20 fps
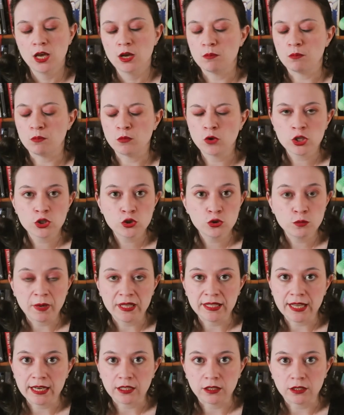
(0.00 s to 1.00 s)
Moi, je suis
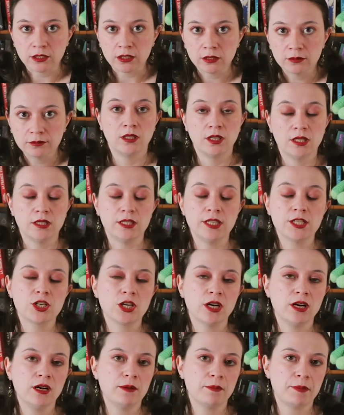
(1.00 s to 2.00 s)
pas d'accord.
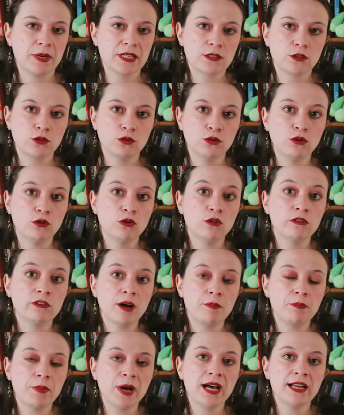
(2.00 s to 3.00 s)
Déjà, parce qu'on ne
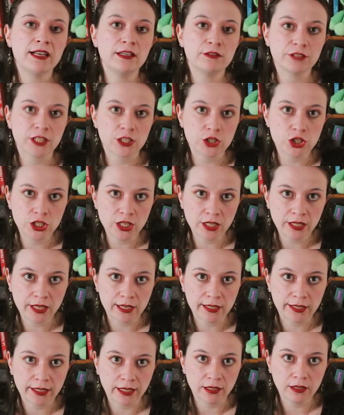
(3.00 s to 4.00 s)
va pas aller faire chier
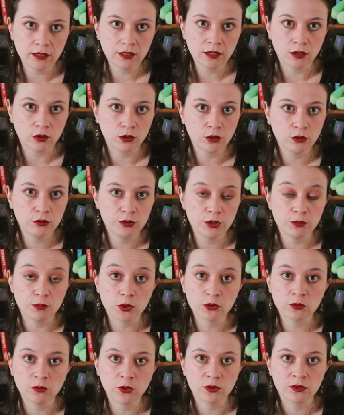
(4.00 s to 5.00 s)
quelqu'un en lui
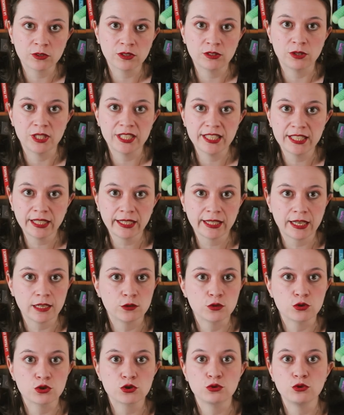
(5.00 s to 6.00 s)
demandant de lire
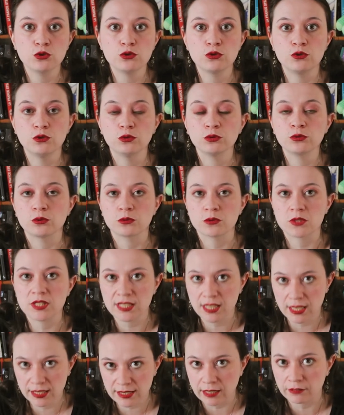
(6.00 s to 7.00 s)
quelque chose dont on
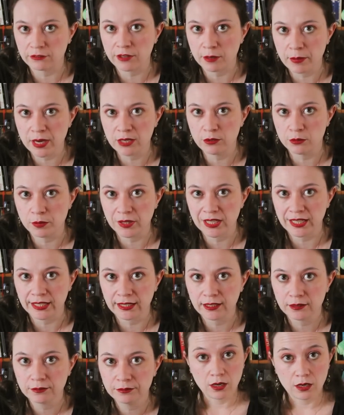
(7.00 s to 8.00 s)
sait que ça ne va pas lui
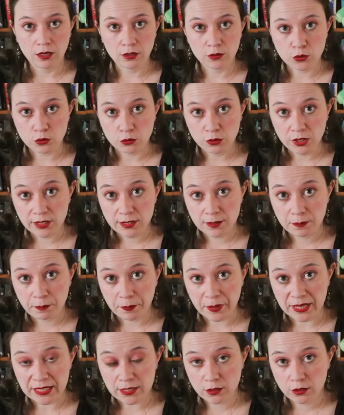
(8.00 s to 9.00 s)
plaire. Ensuite,
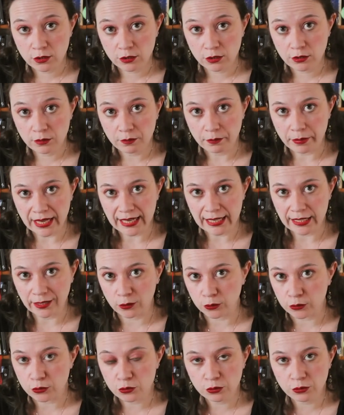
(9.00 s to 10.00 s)
parce que bah, les
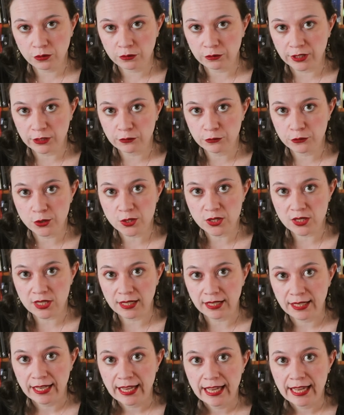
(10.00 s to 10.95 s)
retours vont être faussés.